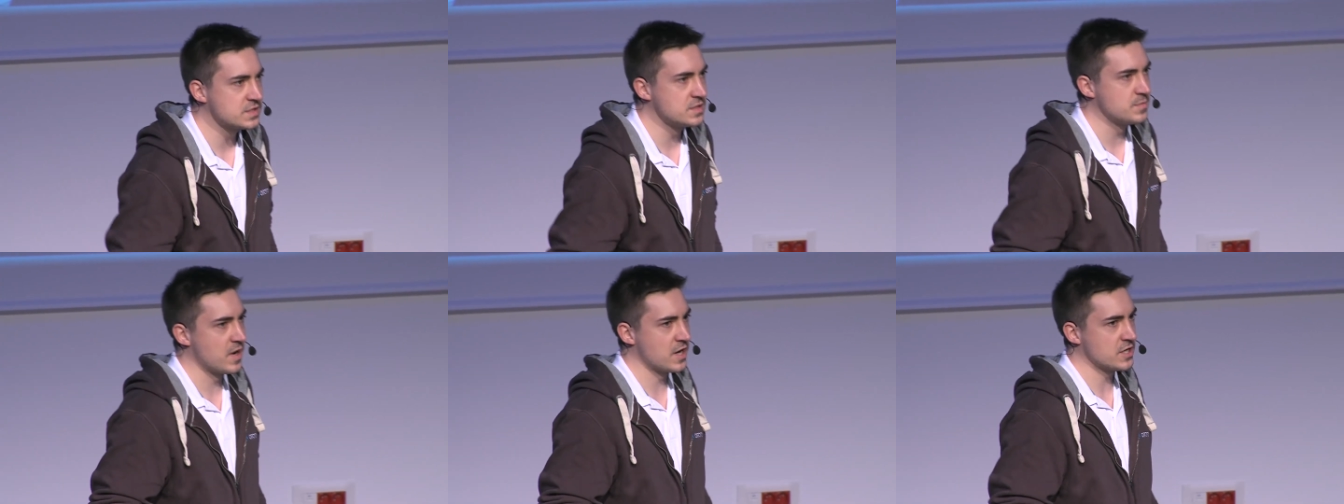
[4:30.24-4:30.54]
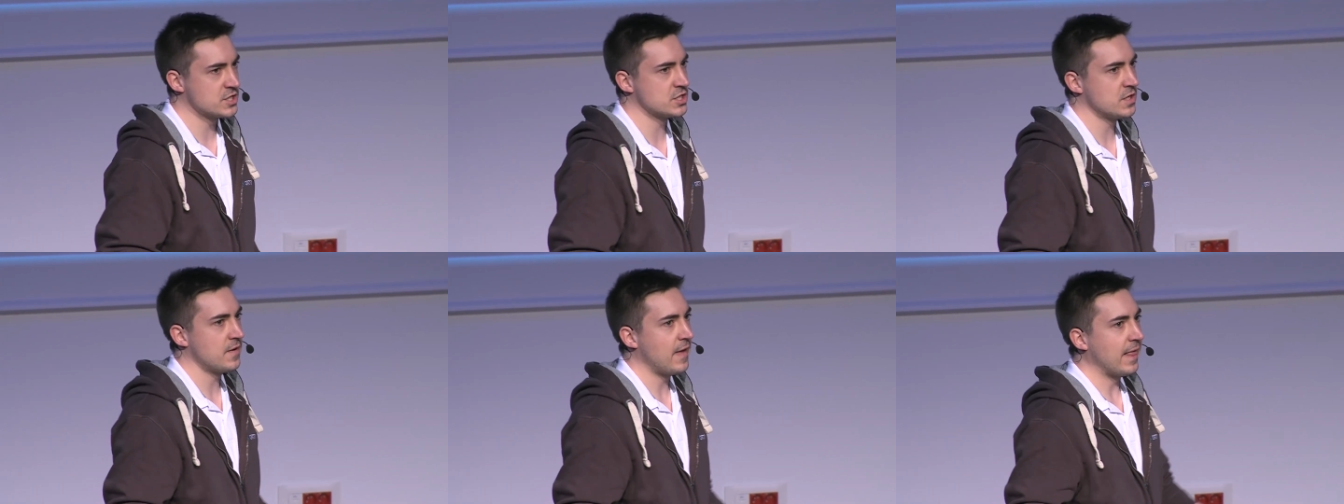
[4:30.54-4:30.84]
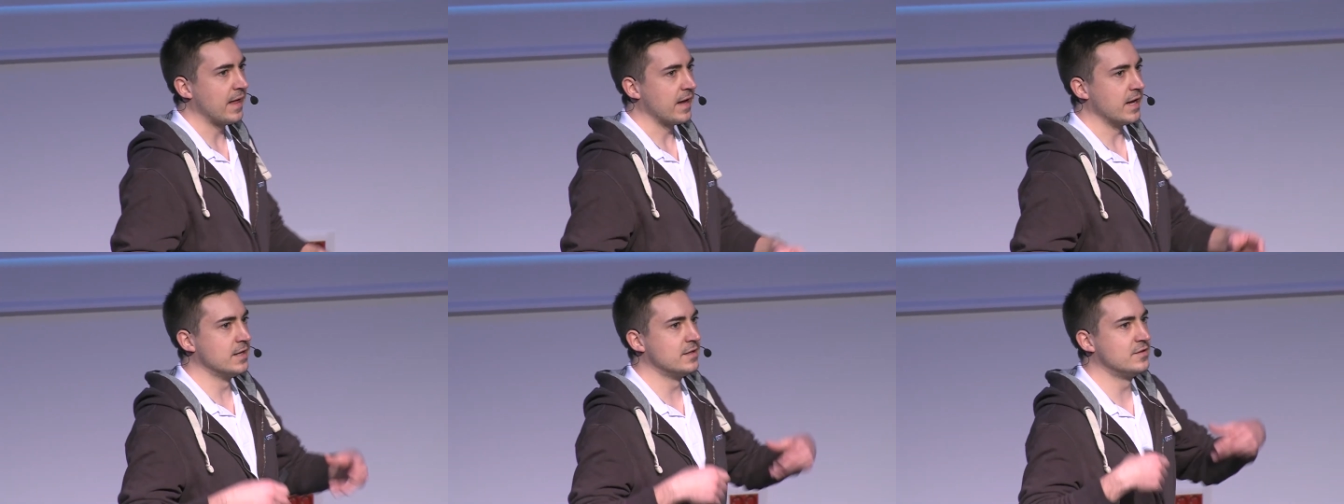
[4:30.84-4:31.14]
images
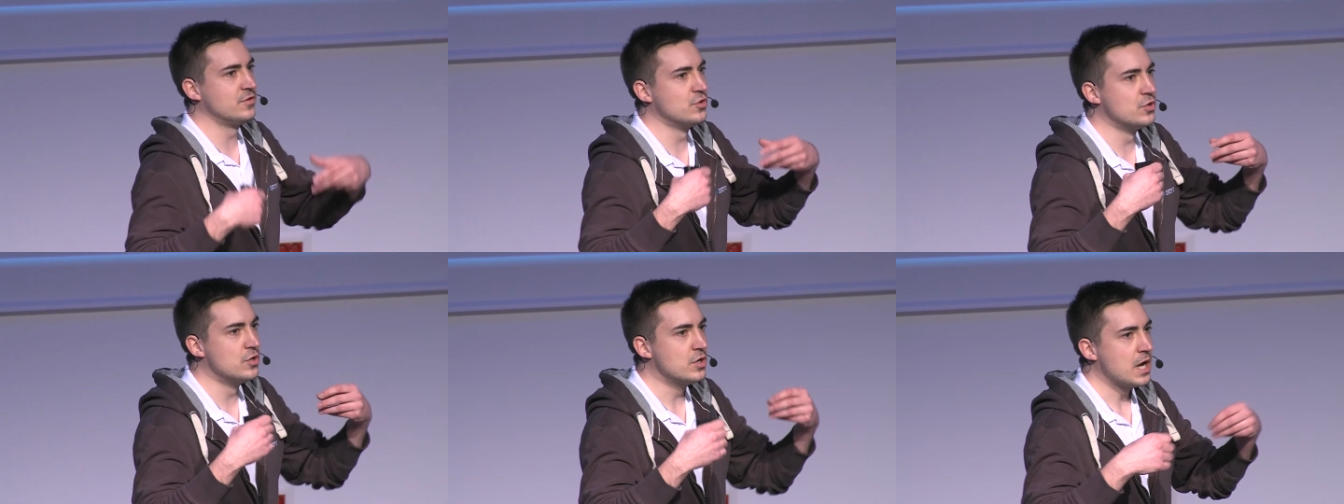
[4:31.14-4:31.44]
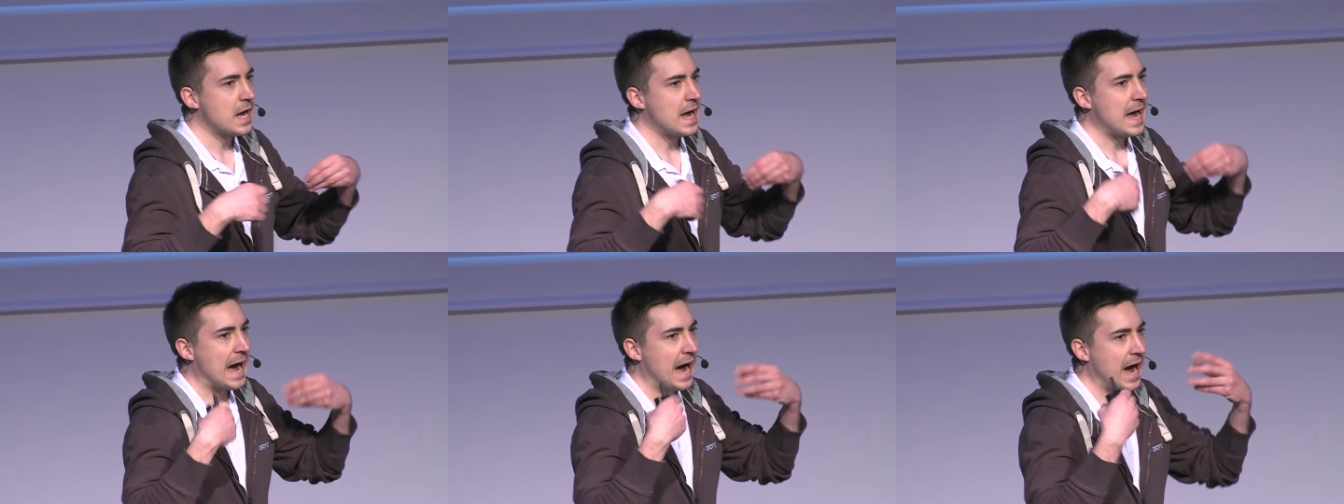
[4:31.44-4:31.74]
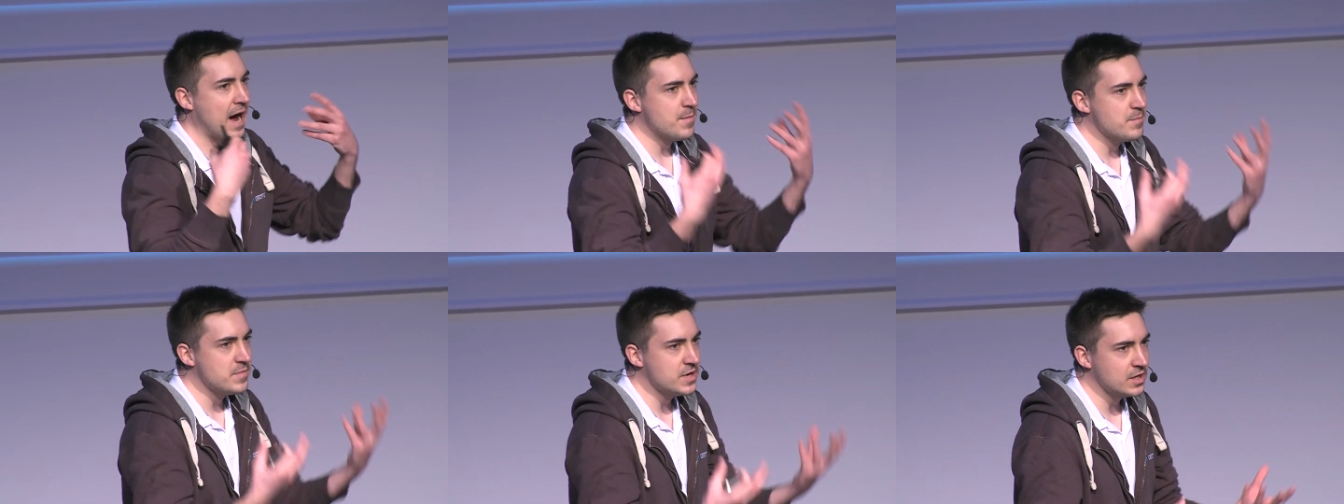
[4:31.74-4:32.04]
et de
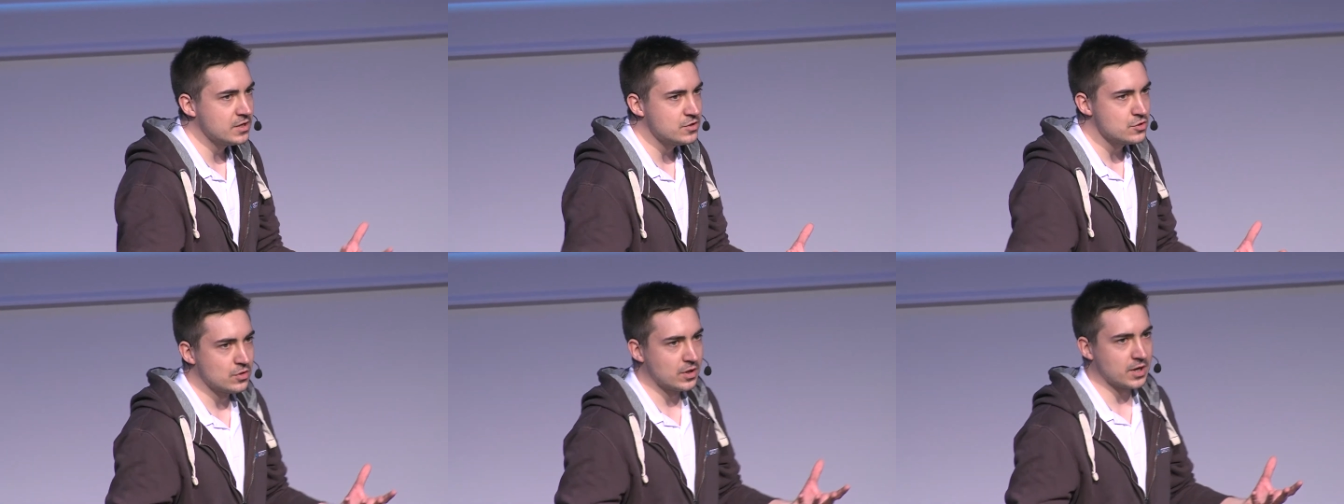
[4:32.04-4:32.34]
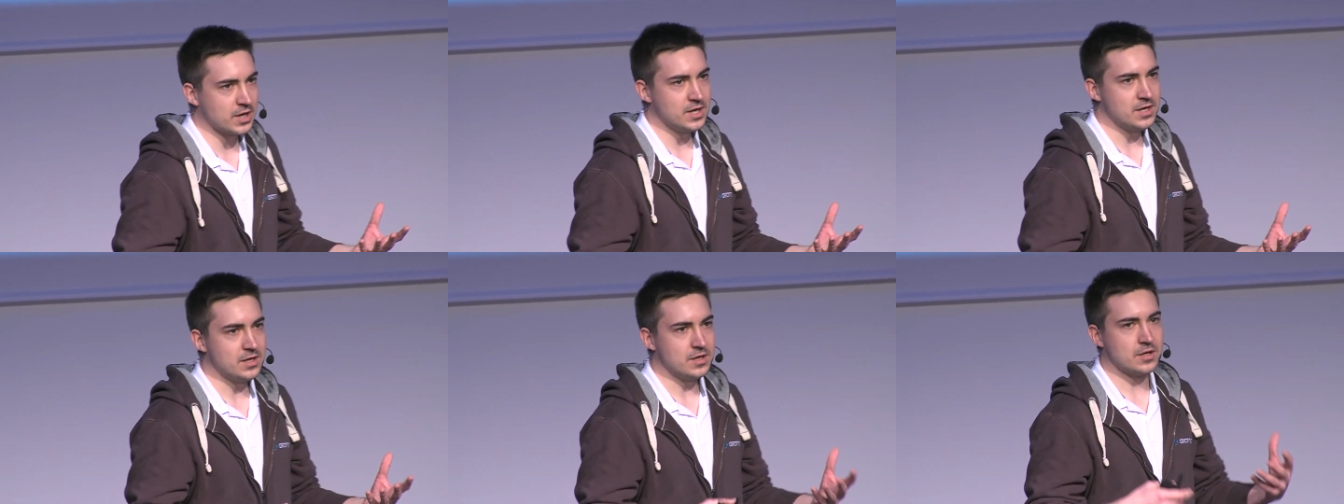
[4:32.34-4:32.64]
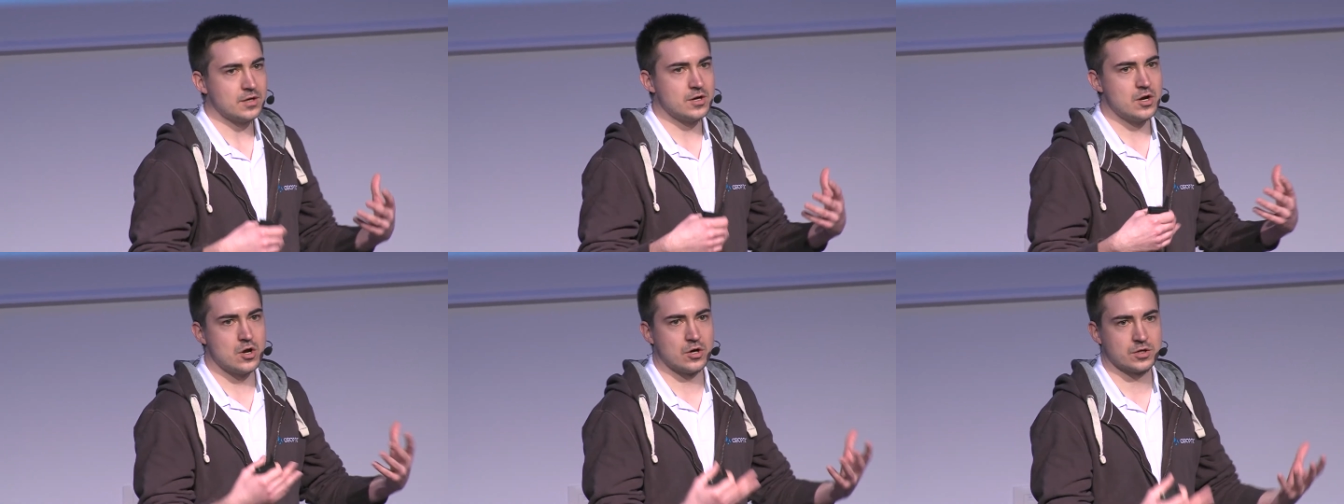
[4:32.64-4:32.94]
améliorer
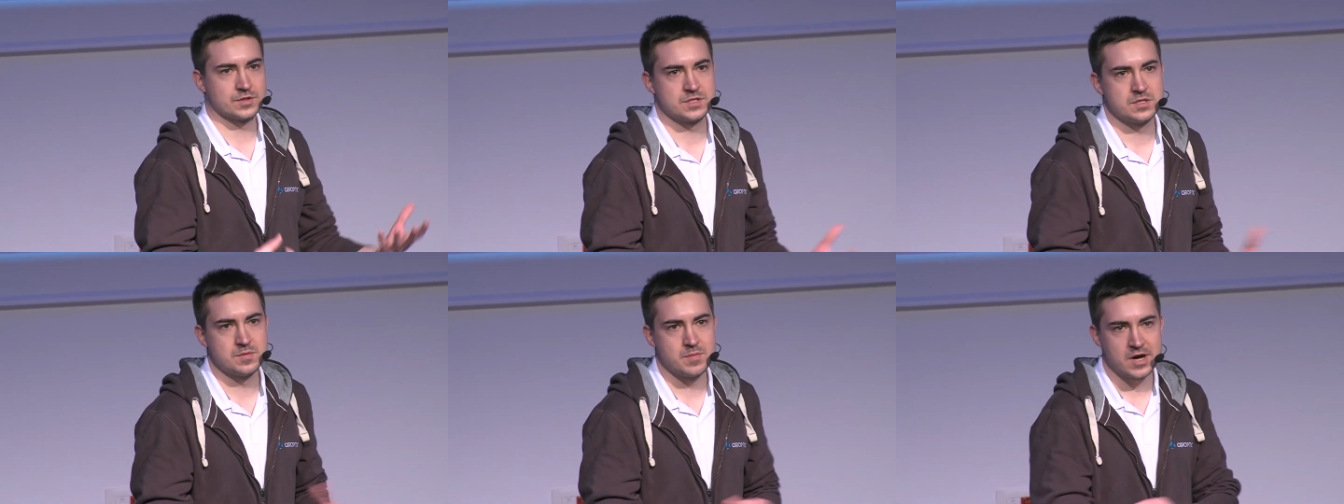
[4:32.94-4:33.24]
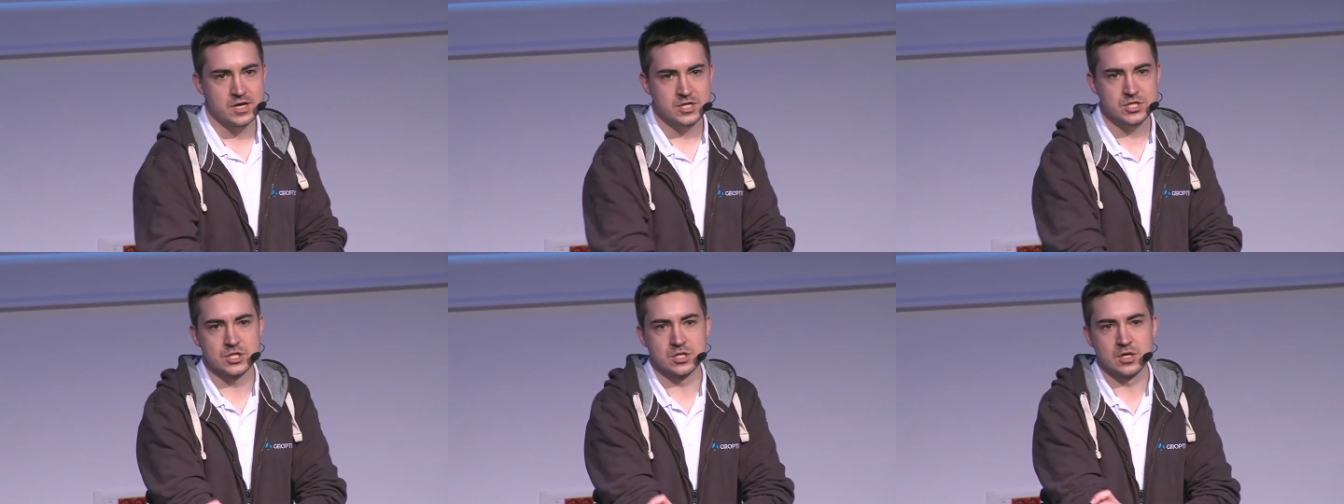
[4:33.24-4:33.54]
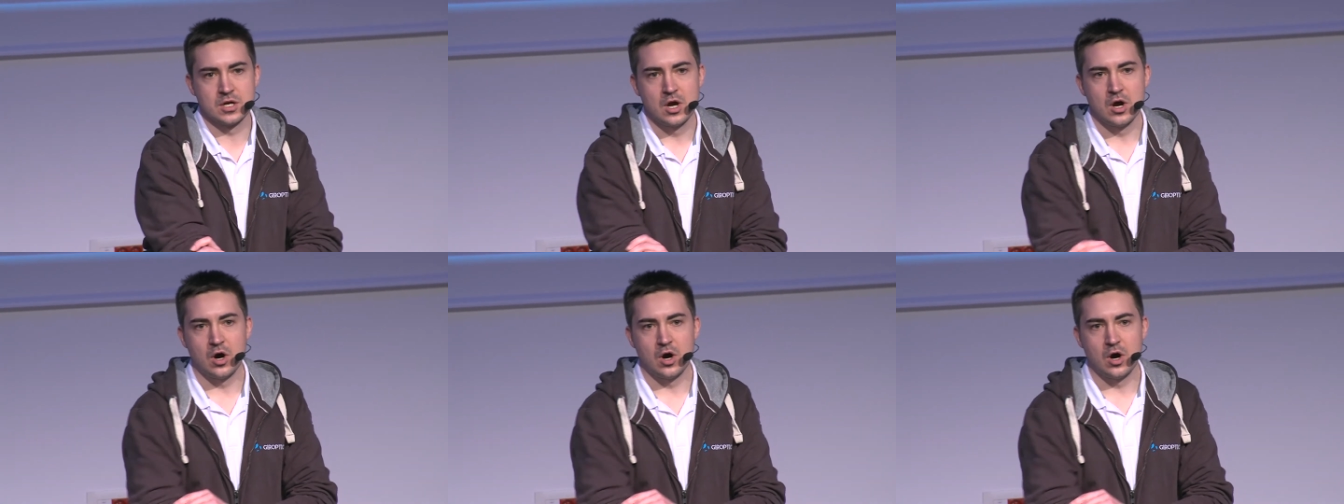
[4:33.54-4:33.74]
leurs images